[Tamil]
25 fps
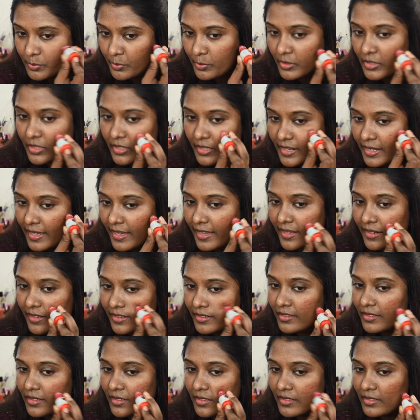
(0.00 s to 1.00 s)
கொஞ்சம்
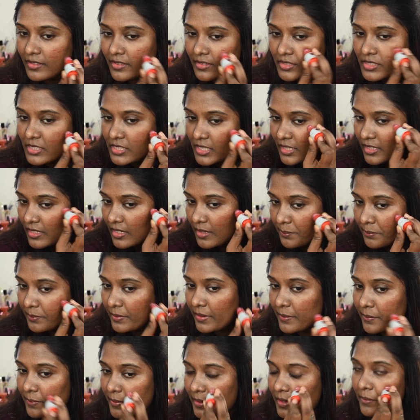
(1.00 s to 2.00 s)
டேரெக்டாக இங்கே சீக்கில்
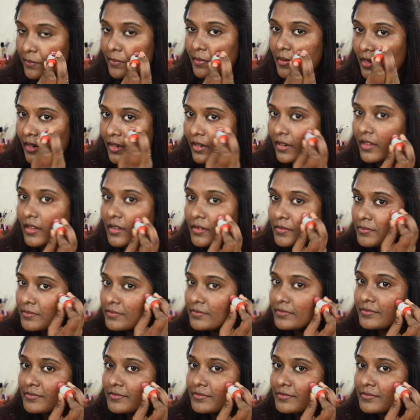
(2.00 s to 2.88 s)
அப்ளை பண்ணி பார்க்கலாம்